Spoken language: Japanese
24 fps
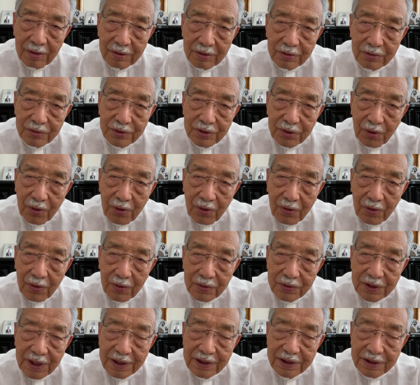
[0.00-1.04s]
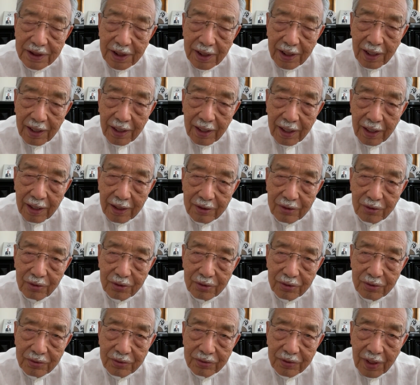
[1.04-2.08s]
国の財政と
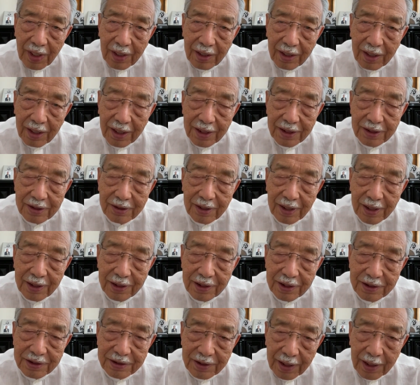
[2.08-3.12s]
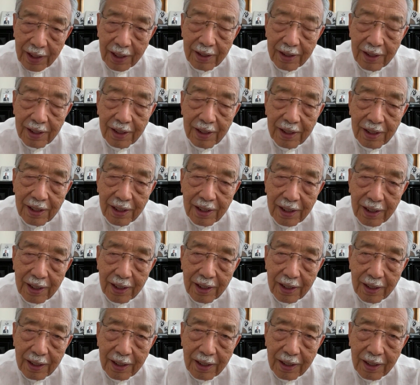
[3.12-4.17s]
いう点から言ったらですね、
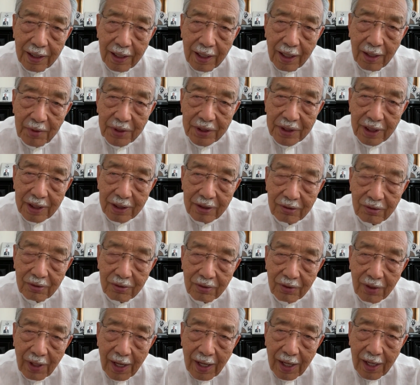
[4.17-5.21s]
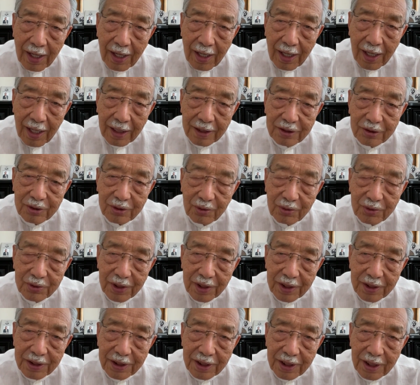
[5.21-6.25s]
えアメリカの方が圧倒
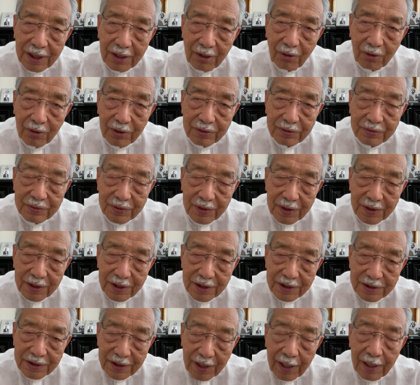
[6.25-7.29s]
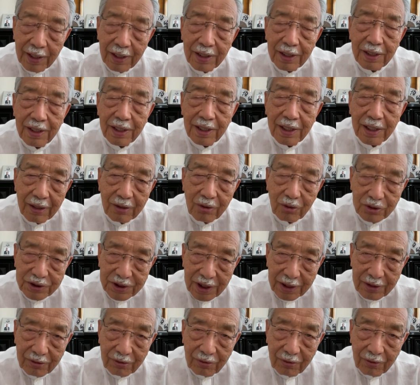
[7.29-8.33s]
的に大きくてですね、
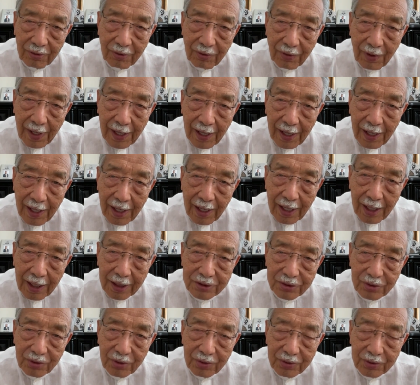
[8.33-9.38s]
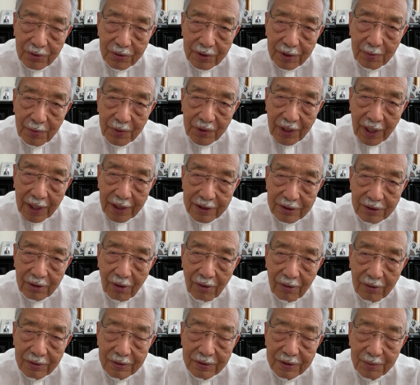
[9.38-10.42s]
ロシアの方はそれほどでもない
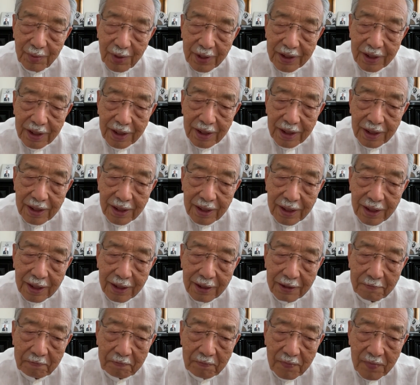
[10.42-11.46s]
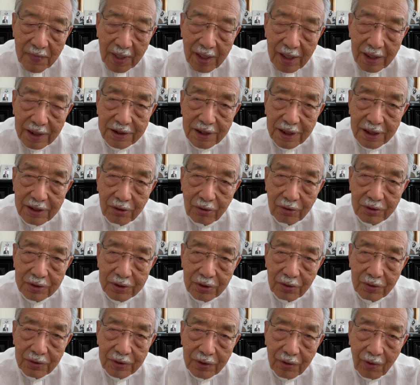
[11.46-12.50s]
と。つまり、経済力
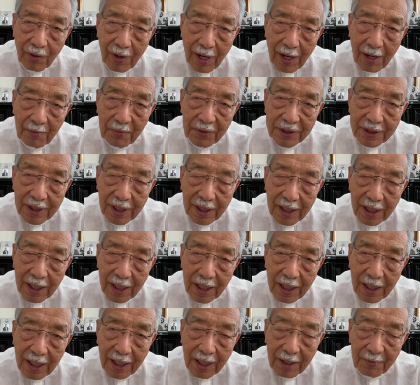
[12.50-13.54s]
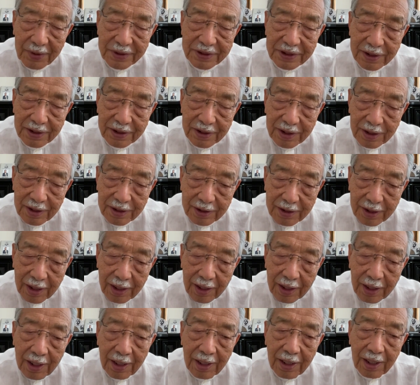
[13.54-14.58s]
においてはアメリカが勝ってい
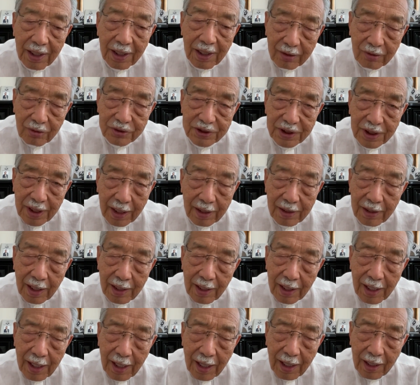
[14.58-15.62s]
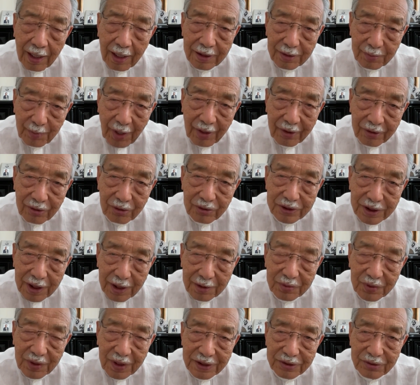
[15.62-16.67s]
て、ロシア、今は
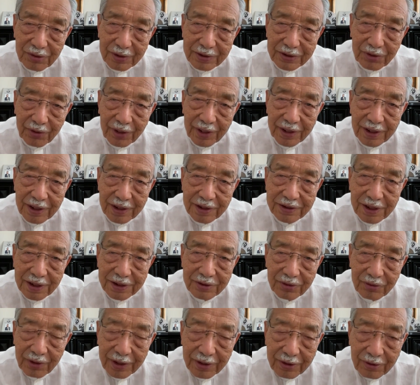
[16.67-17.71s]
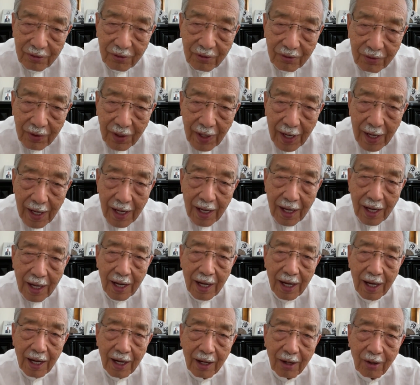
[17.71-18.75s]
ロシア、昔はソ連ですね、ソ連の方
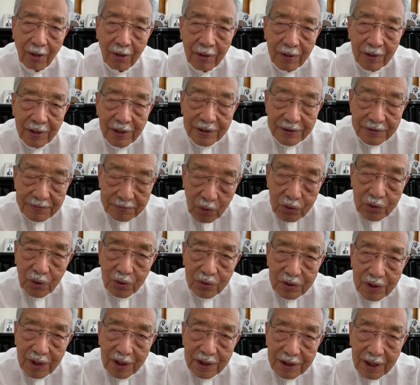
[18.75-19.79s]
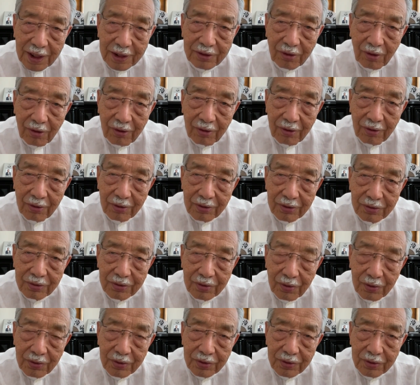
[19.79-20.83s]
が劣っていたという、
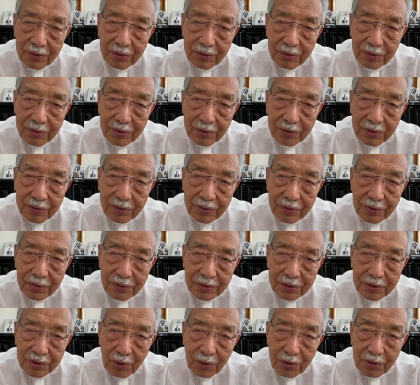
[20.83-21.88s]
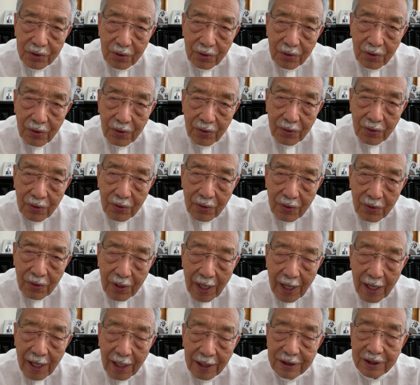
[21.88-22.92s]
こういう状況
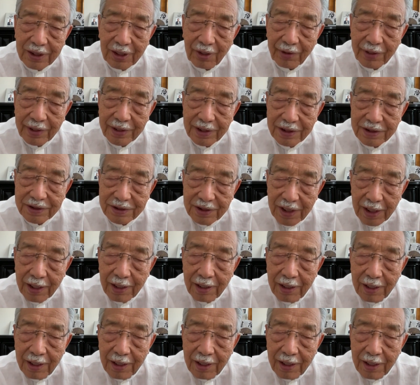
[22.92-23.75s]
があったわけですね。